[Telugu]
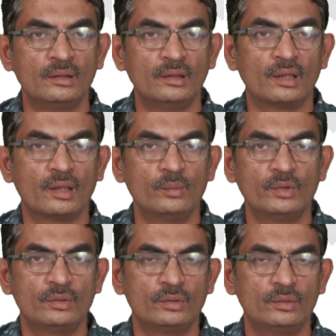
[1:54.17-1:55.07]
ఈ
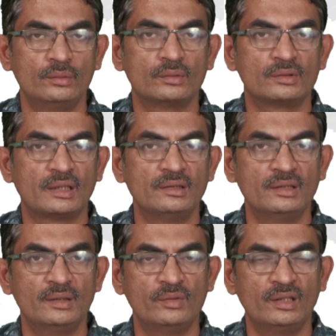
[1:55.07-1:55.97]
హనుమంతుడు
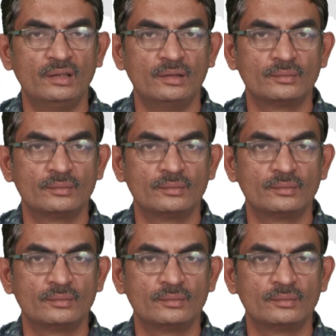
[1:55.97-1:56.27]
సంజీవిని